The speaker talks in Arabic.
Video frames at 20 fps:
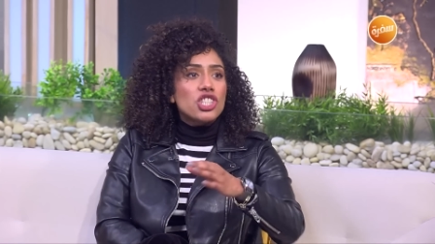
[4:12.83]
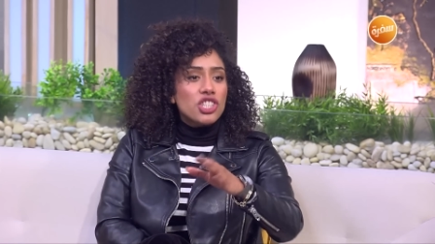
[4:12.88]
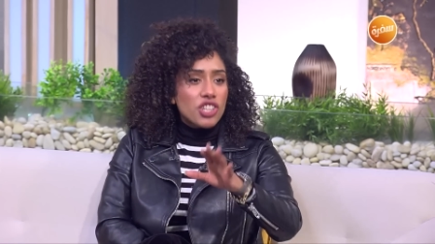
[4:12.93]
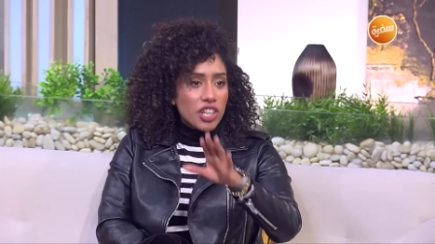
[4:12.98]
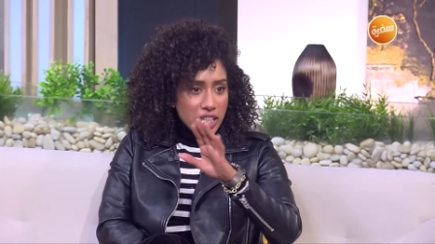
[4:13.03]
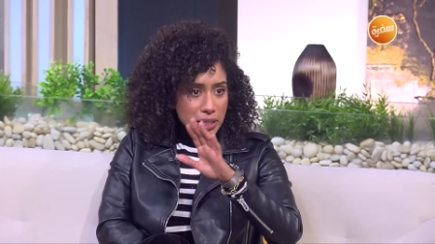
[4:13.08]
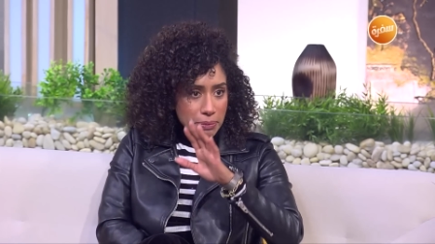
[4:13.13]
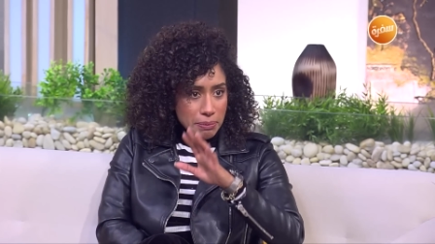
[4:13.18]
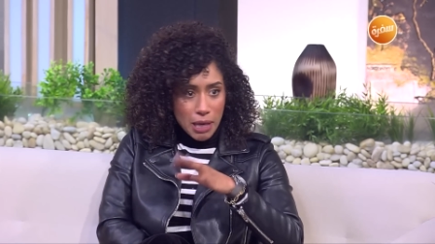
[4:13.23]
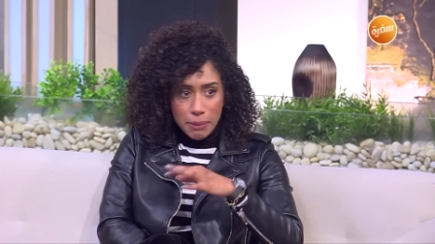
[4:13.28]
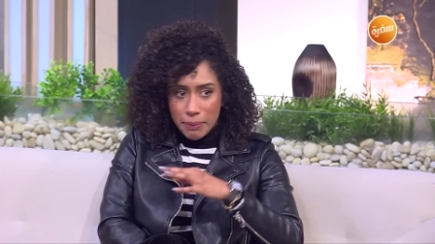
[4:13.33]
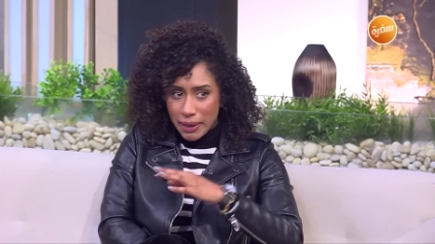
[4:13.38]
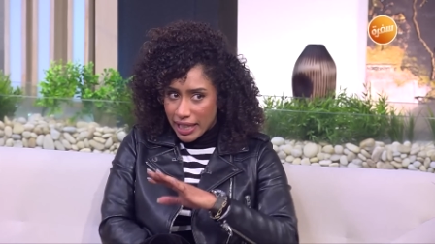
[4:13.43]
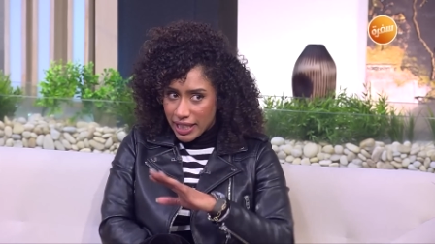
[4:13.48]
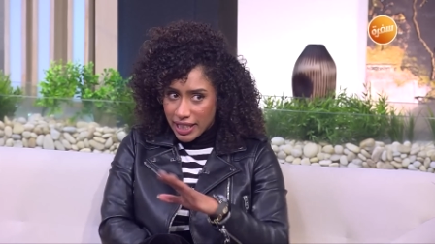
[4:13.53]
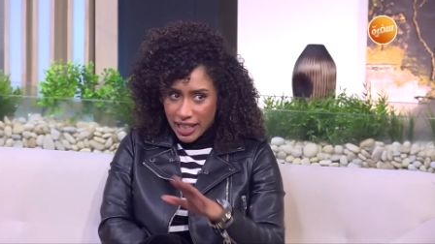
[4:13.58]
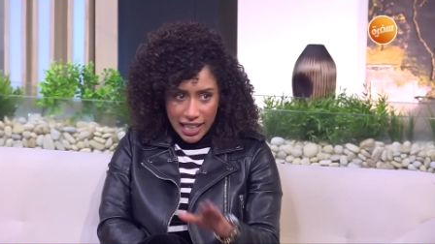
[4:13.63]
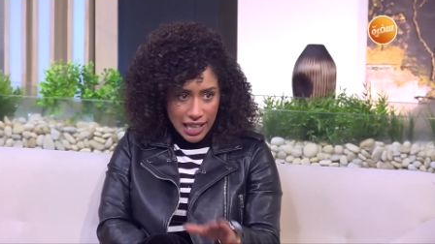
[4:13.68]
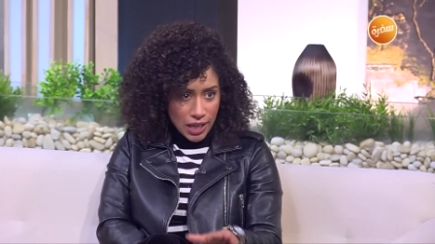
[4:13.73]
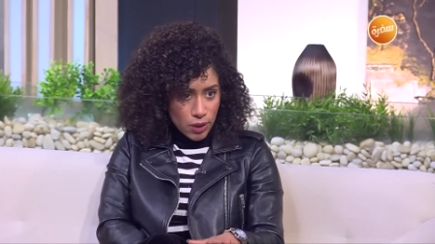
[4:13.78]
دايت مهما كان
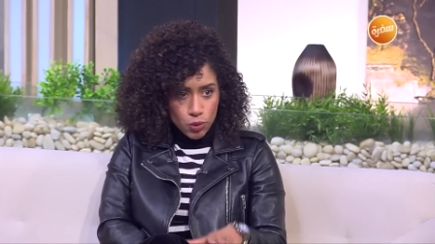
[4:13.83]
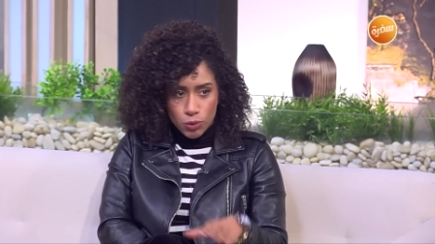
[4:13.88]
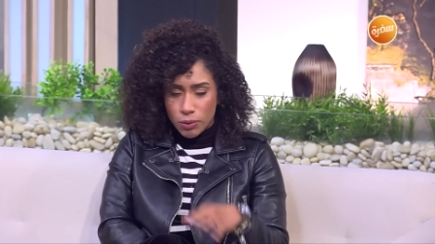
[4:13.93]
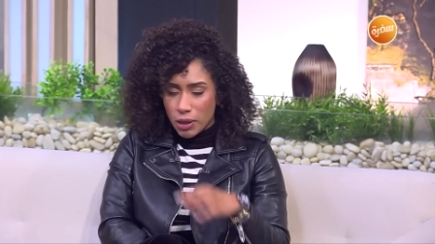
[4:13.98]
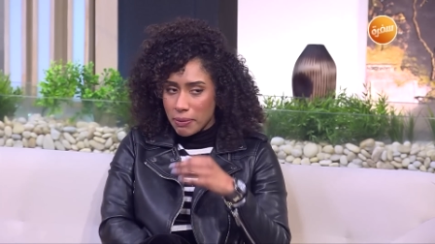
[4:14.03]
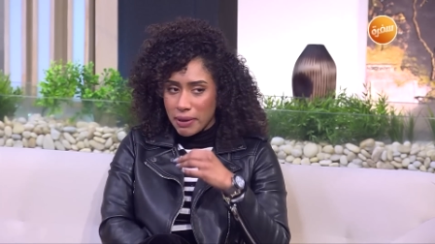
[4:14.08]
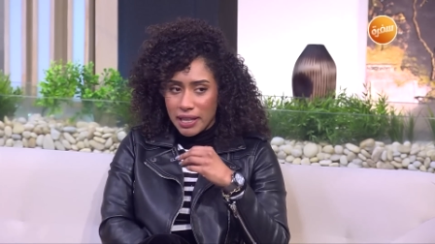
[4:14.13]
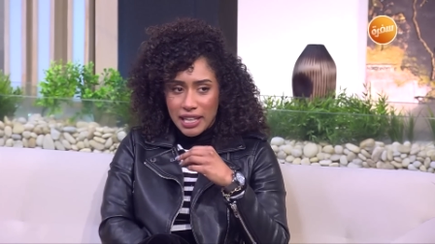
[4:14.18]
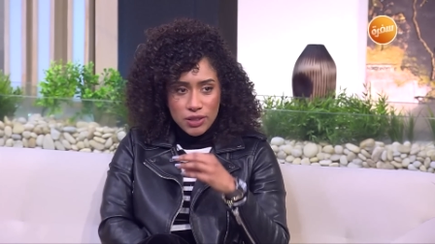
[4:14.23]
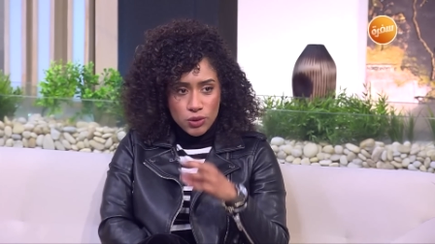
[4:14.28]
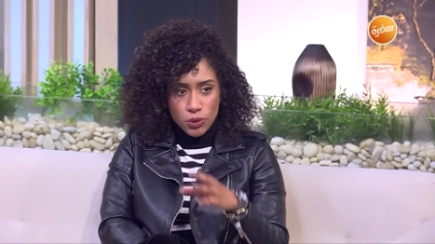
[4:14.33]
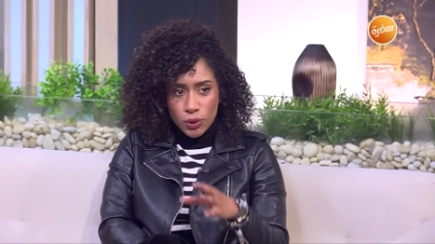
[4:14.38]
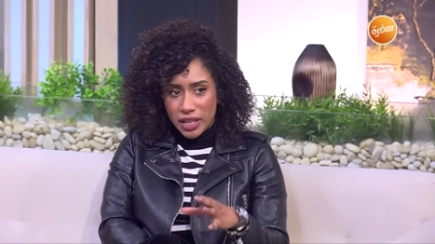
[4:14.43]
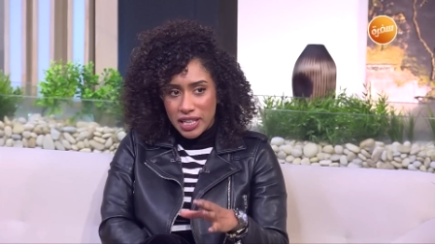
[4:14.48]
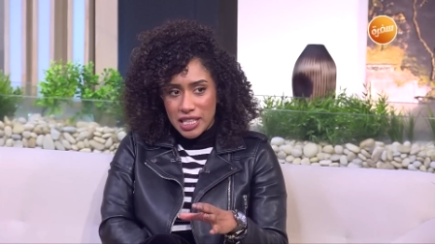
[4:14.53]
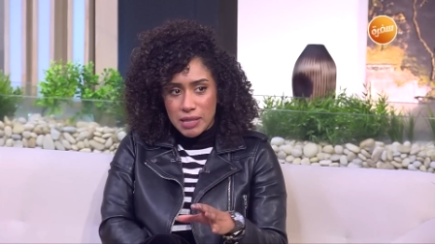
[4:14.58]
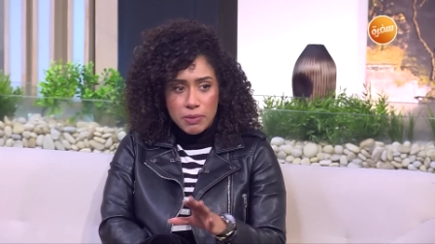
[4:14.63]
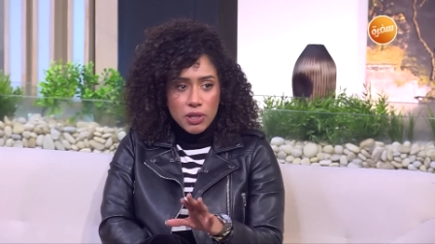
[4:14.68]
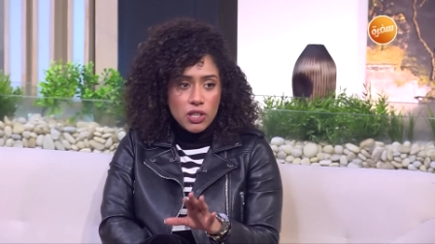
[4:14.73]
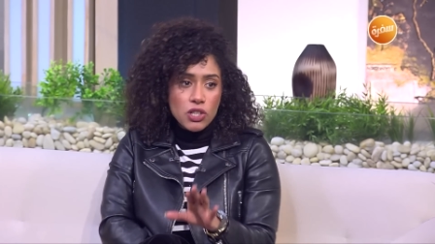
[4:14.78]
حلو ومهما كان
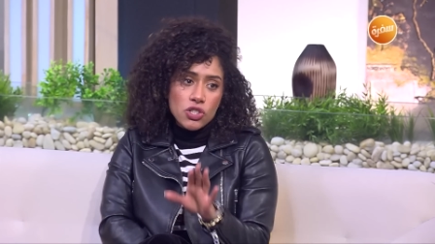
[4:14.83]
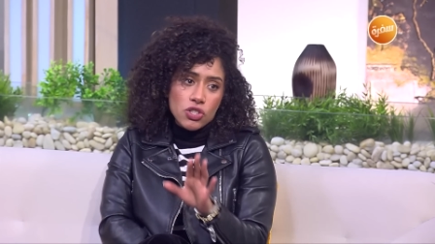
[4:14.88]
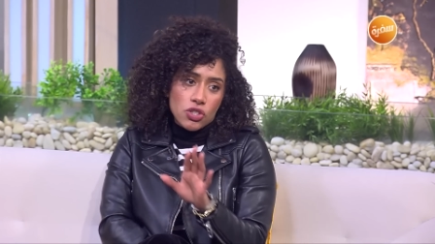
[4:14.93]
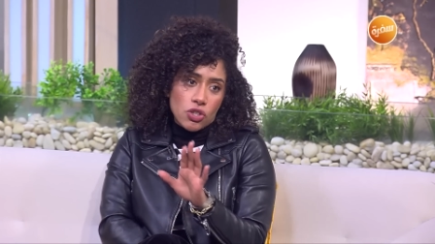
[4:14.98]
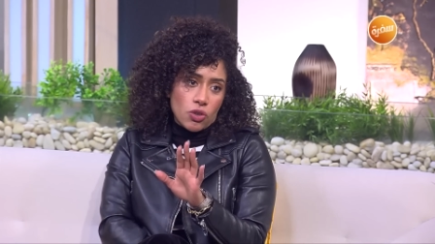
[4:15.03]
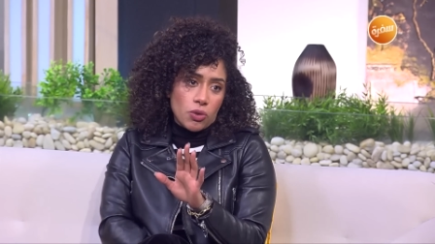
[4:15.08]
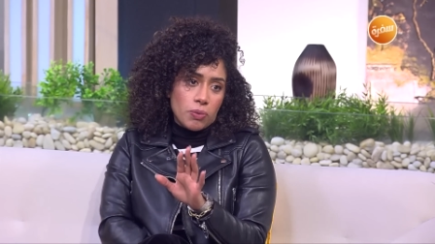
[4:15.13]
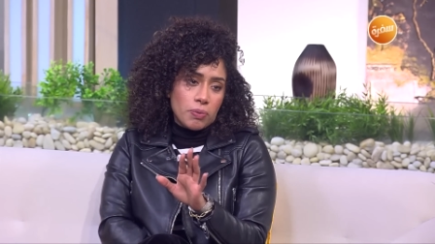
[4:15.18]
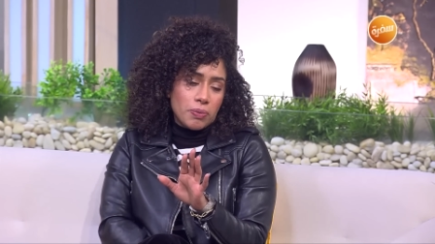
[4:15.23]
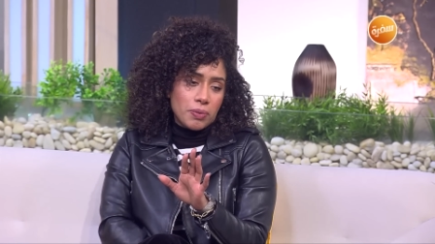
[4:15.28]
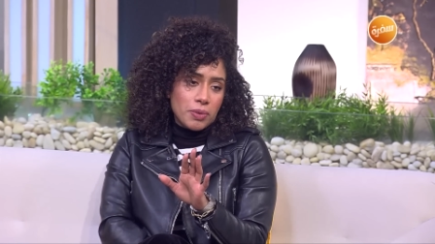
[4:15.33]
كويس من غير صيام